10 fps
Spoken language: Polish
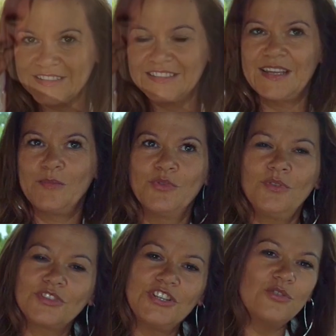lat
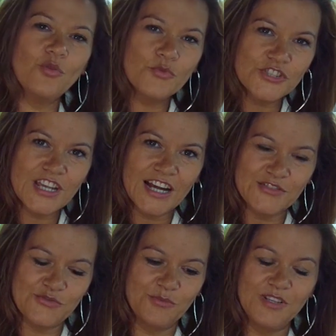temu kilku
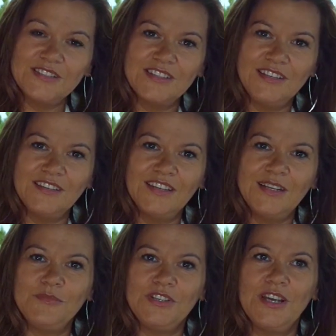przyjaciół, między
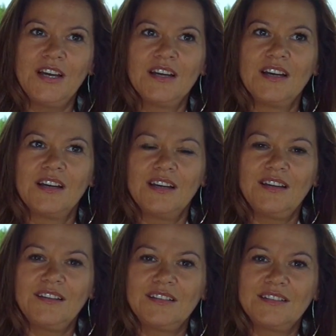innymi
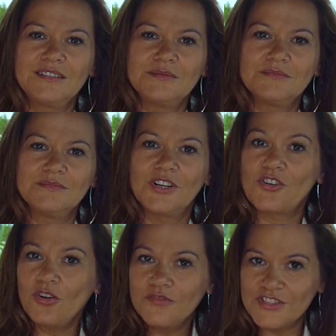yy,
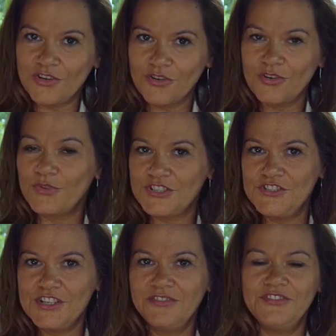Rolf Zorg,
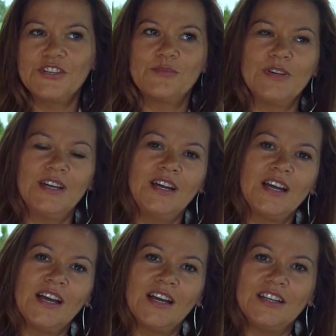właściciel firmy
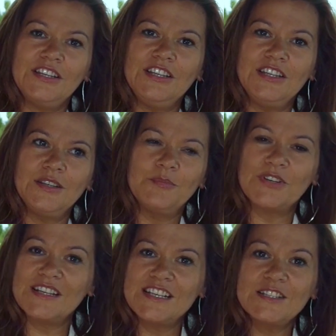i
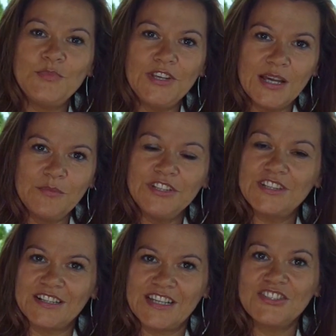prezes PM
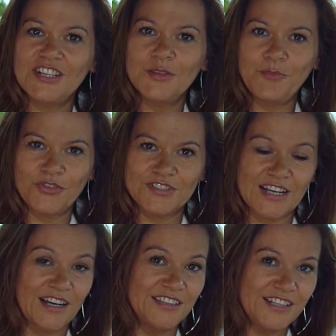International
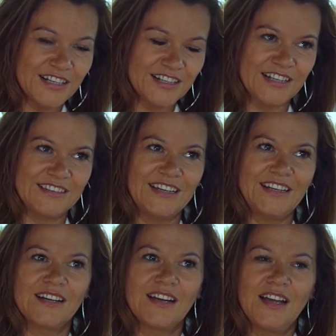Polska Henryk
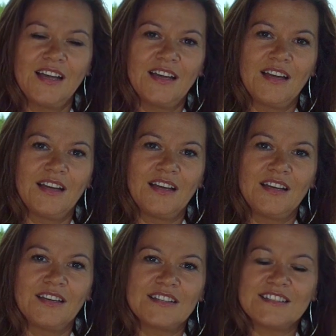Kretek,
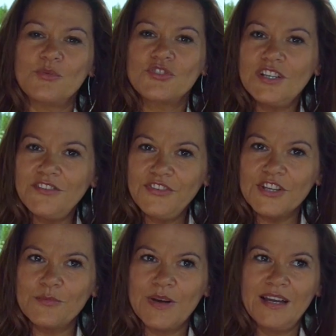założyli
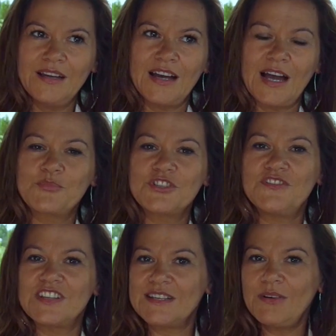firmę, a
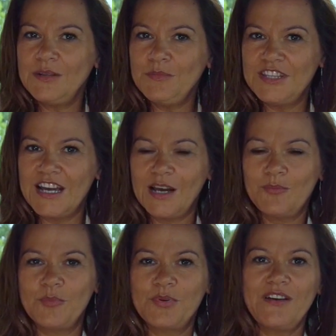przyświecała im idea
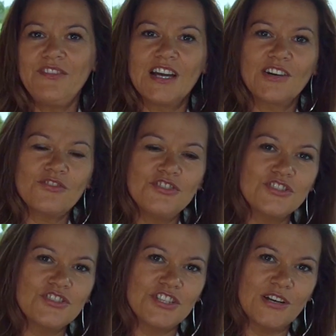poprawy
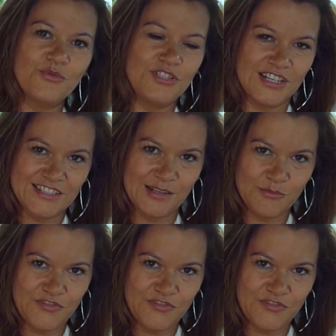jakości życia ludzi na całym